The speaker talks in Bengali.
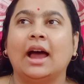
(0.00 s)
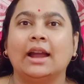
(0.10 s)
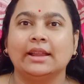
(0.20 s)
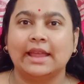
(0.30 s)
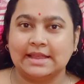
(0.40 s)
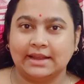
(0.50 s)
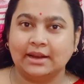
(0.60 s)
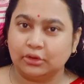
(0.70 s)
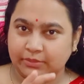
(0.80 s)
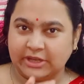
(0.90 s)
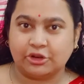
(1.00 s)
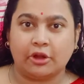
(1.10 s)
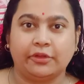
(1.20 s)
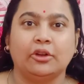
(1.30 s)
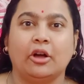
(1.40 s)
আর এই জায়গা তো বেশ
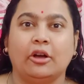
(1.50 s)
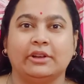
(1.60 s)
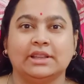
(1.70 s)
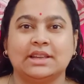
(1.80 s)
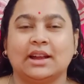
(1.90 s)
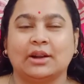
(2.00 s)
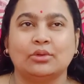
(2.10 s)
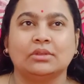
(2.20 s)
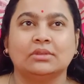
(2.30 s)
কয়েকদিন অফ আছে কারণ